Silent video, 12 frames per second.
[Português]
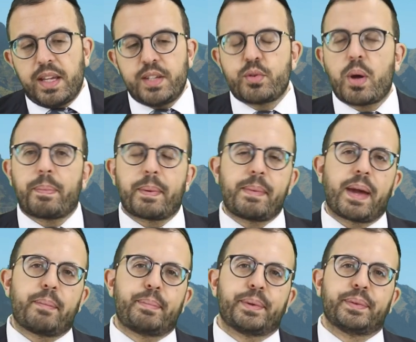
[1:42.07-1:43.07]
Isso é a
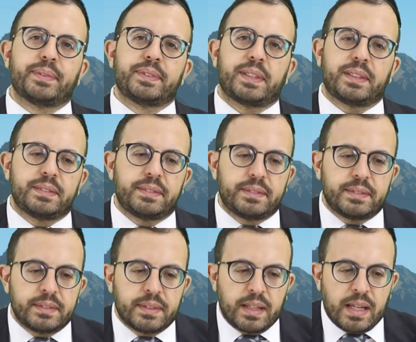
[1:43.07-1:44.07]
primeira pergunta.
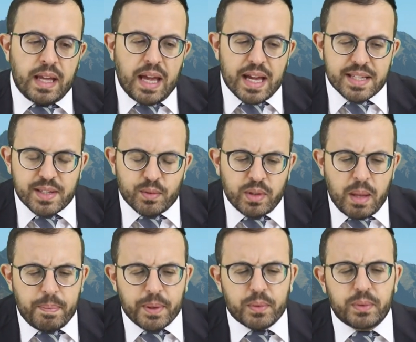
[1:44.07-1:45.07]
A
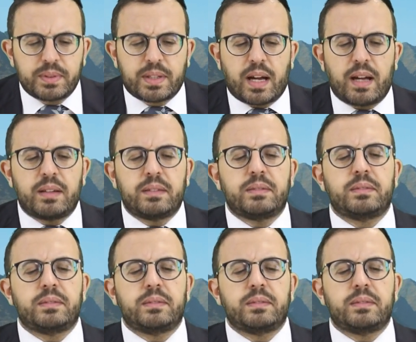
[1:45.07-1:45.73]
segunda pergunta,